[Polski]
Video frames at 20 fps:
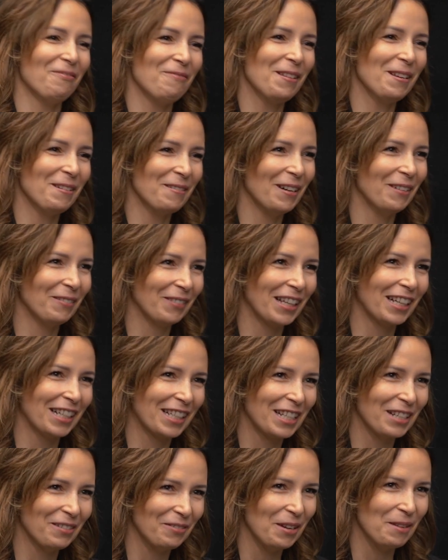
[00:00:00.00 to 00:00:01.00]
zrobiłam,
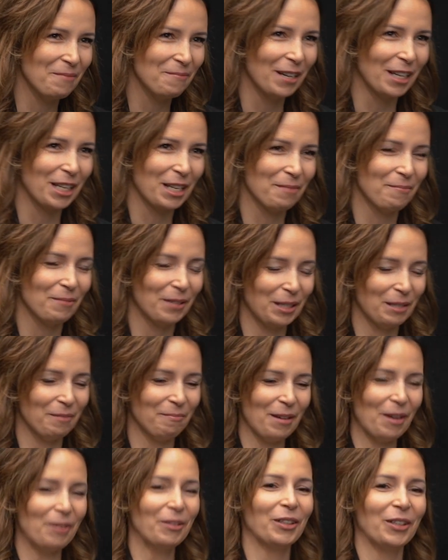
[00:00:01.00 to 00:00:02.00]
także wiem, jaki potem
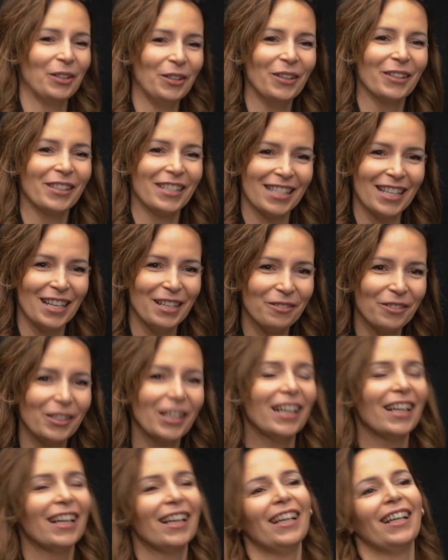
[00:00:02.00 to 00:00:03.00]
miało to odzew.
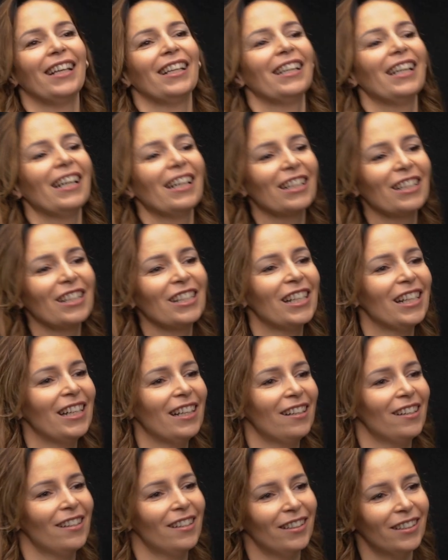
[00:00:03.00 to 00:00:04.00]
Także
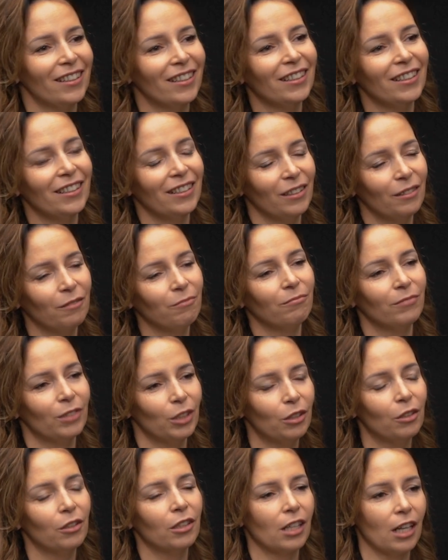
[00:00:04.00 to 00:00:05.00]
e,
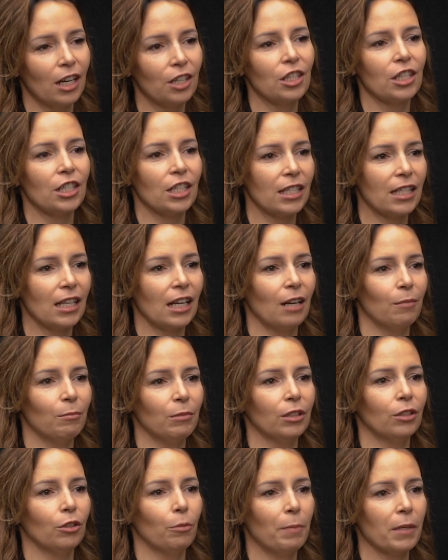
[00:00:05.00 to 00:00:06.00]
no, raczej się
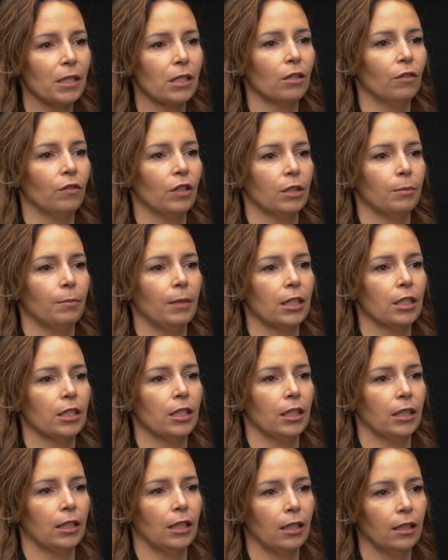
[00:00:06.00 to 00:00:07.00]
staramy dopasować
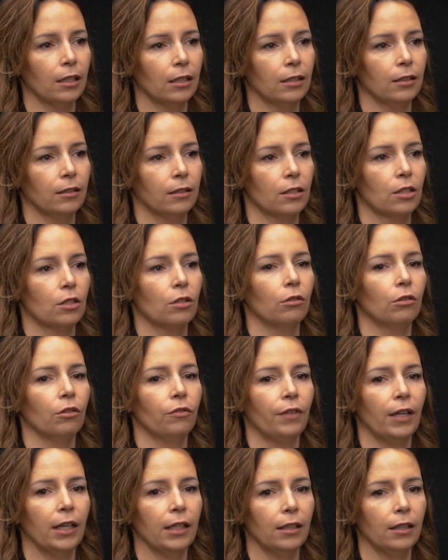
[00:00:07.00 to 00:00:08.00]
bardziej tak
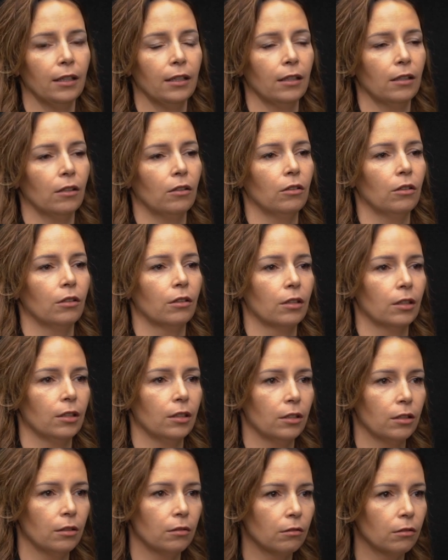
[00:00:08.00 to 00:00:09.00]
stonowane
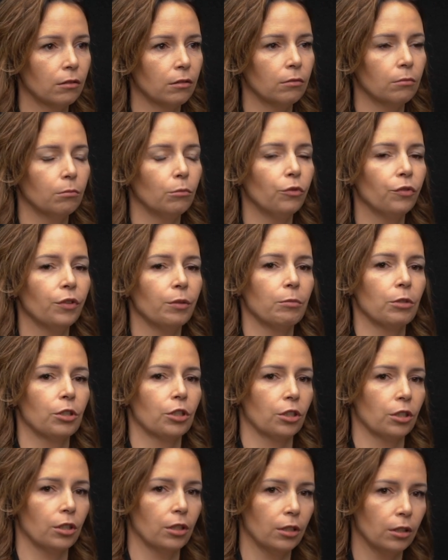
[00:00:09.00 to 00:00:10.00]
kolory. Mówimy,
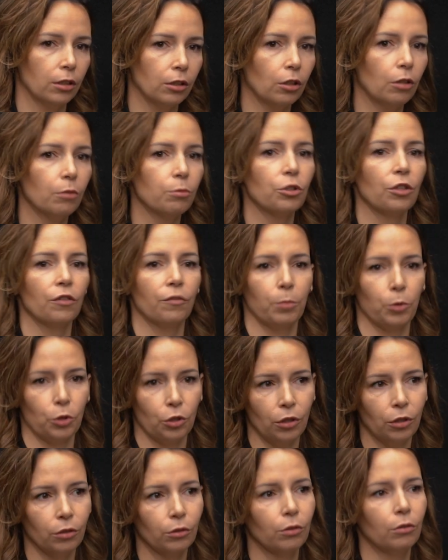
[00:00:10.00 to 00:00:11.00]
że dobrze, w
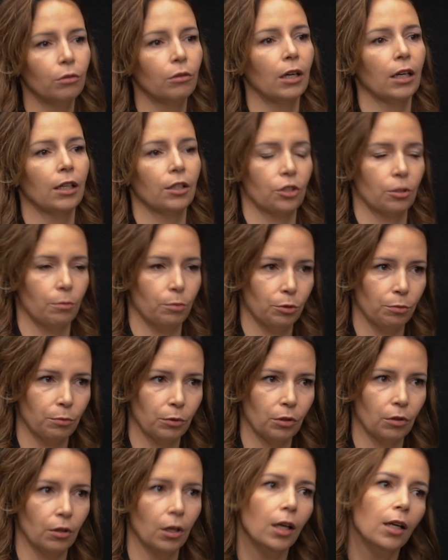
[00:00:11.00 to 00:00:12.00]
porządku, ale żebyśmy
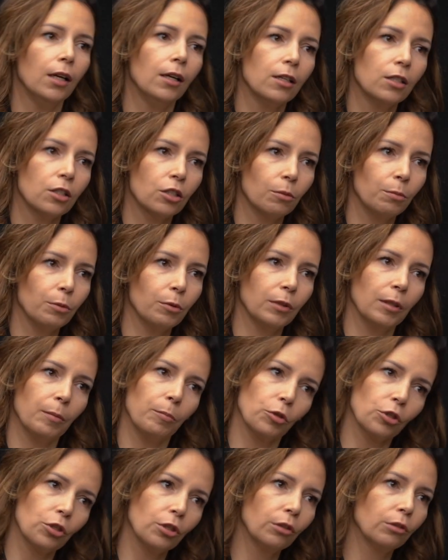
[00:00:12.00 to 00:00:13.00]
to zrobiły na
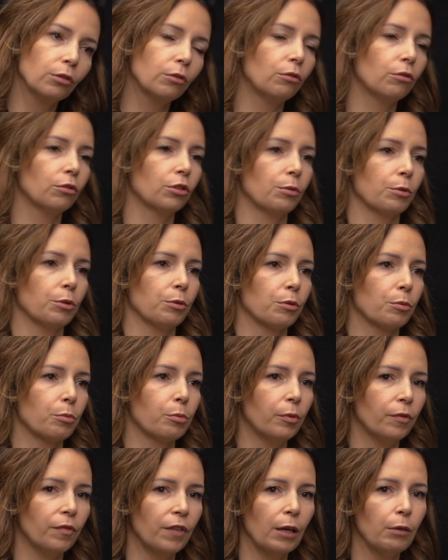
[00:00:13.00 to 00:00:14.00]
początku, żebyśmy
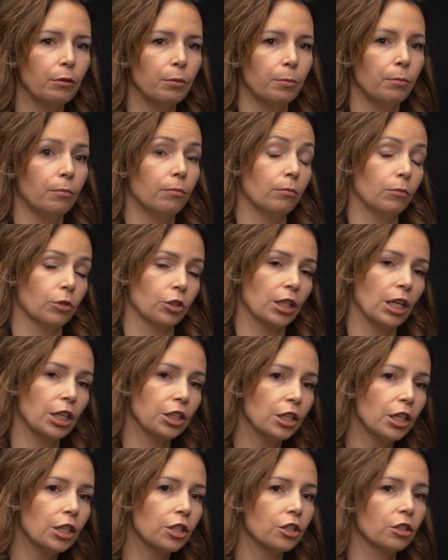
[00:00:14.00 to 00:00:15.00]
spróbowały może
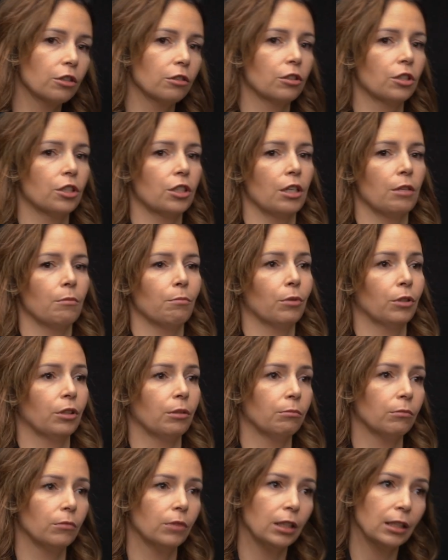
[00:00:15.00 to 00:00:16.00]
jaśniejszy odcień,
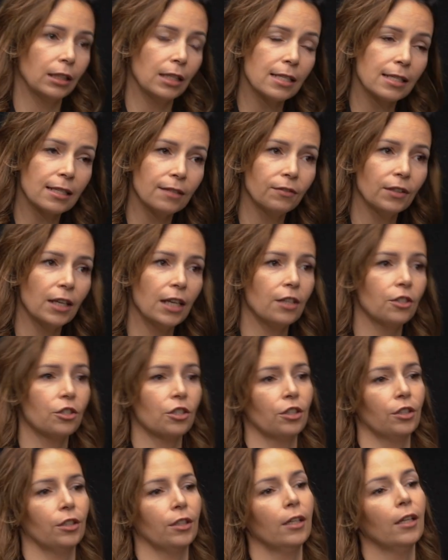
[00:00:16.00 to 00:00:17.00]
potem
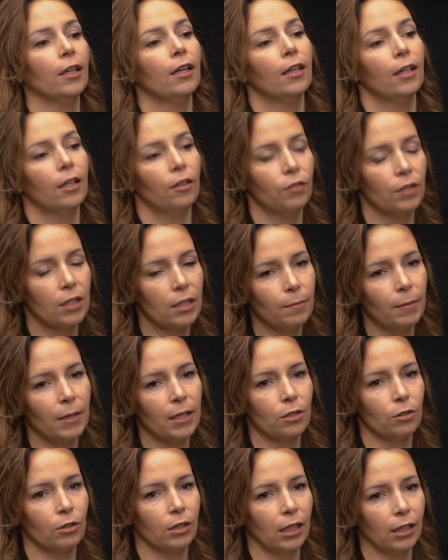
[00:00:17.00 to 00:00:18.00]
intensywniejszy, więc
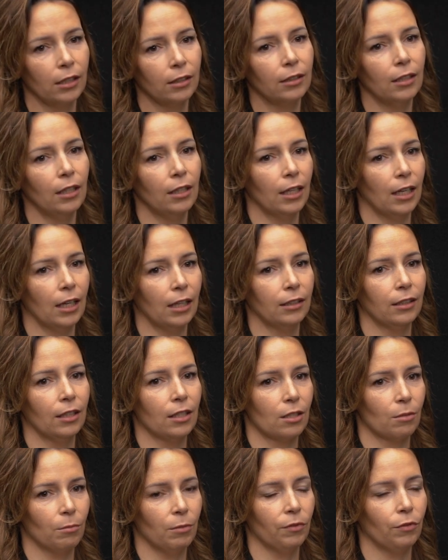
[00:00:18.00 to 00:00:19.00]
bardzo tak delikatnie
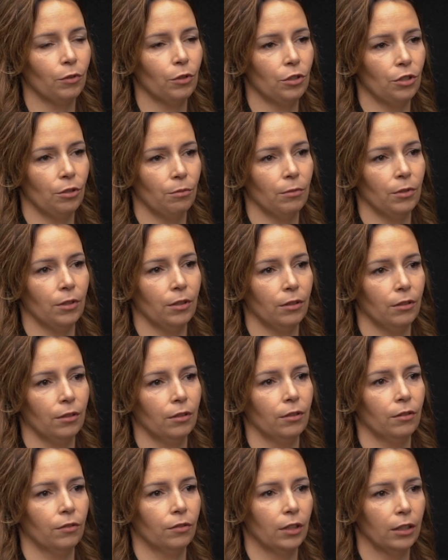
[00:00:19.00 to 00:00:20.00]
sobie wchodzimy
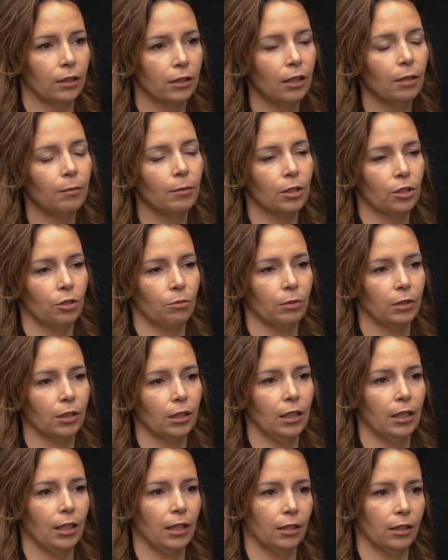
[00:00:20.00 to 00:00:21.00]
e, w ten temat, żeby te
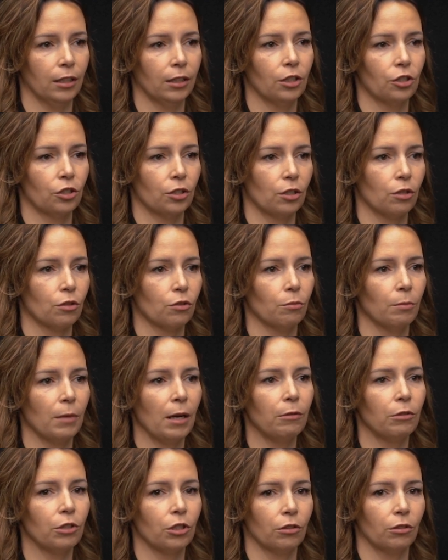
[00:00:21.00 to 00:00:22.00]
klientki też
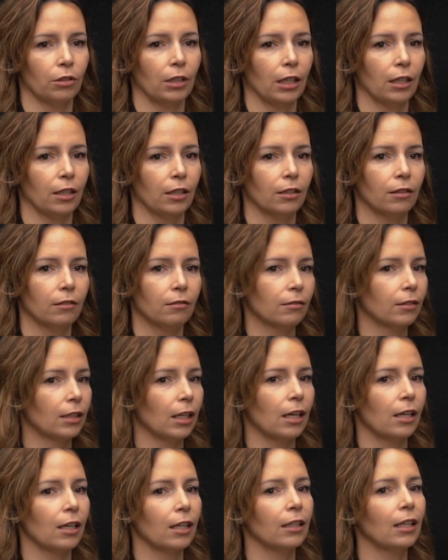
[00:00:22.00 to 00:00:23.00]
zrozumiały, że to tak,
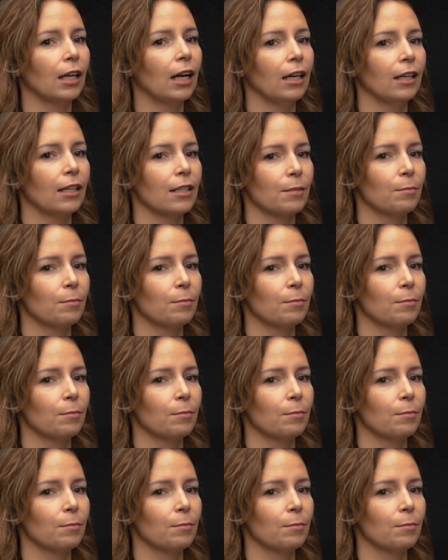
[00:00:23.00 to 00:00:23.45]
taka radykalna